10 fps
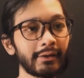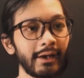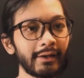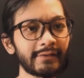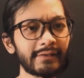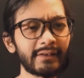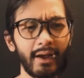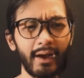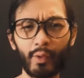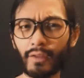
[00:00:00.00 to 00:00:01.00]
Dan
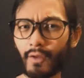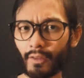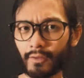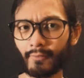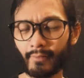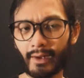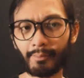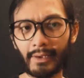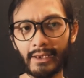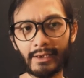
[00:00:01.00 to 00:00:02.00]
setelah gue tonton
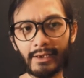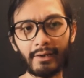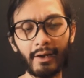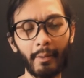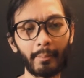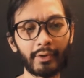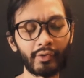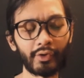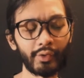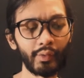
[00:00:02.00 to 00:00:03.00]
film ini,
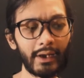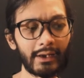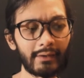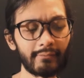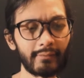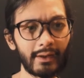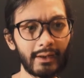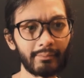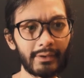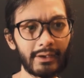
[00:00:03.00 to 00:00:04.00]
menurut gue ini
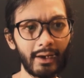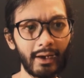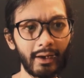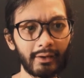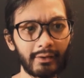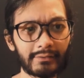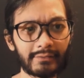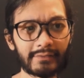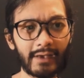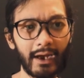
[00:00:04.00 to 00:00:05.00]
film yang
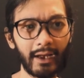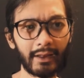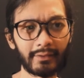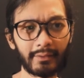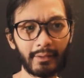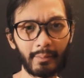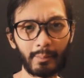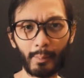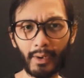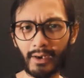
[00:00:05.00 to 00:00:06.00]
sangat
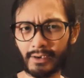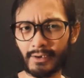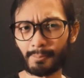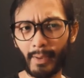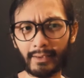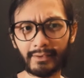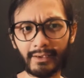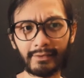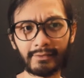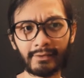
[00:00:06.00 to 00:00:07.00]

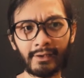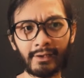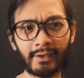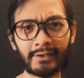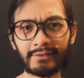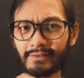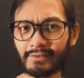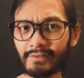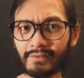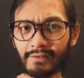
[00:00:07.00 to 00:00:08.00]
mengedepankan
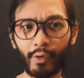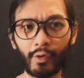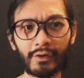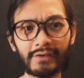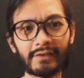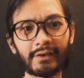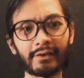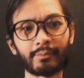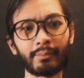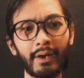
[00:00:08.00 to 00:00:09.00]
sisi
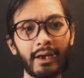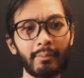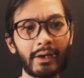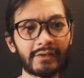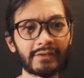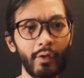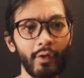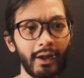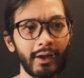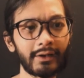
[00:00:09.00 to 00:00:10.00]
psikologisnya gitu. Bagaimana
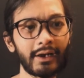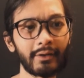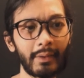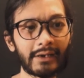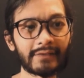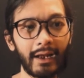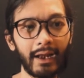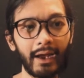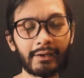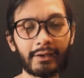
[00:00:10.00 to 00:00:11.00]
seorang dengan
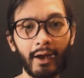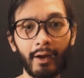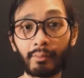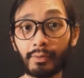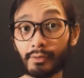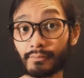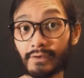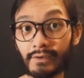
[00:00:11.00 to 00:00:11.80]
masalah yang belum